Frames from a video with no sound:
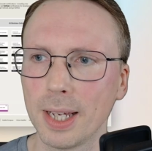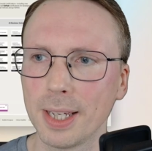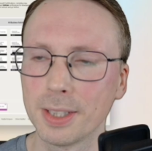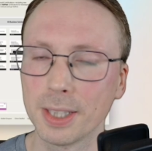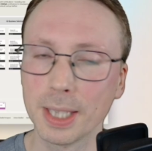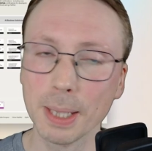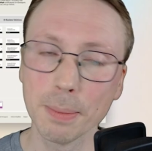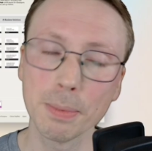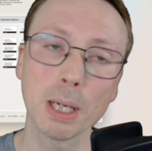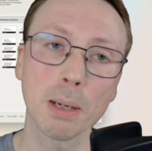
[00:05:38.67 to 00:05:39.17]

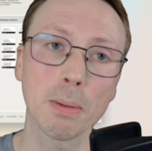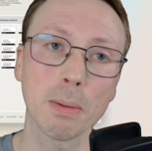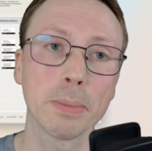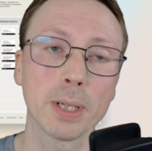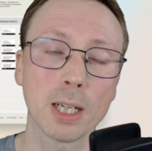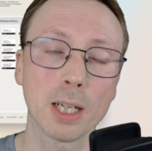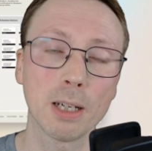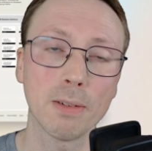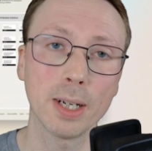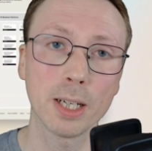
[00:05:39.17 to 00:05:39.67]
Es gibt aber
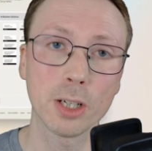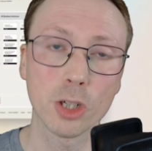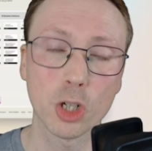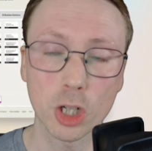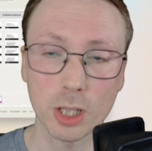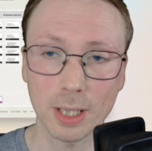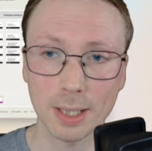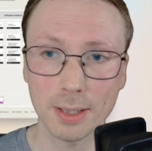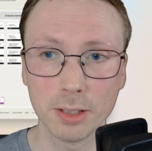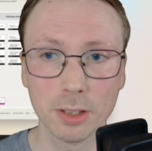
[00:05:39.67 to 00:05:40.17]
mittlerweile
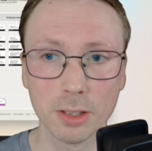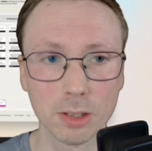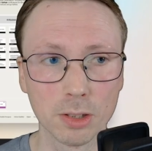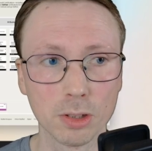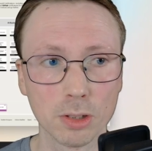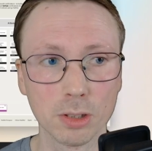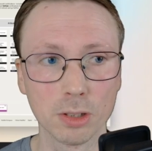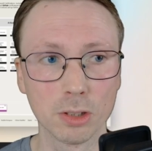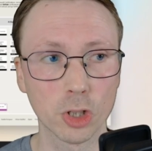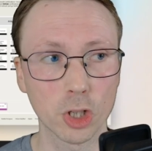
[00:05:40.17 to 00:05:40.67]
statt diesen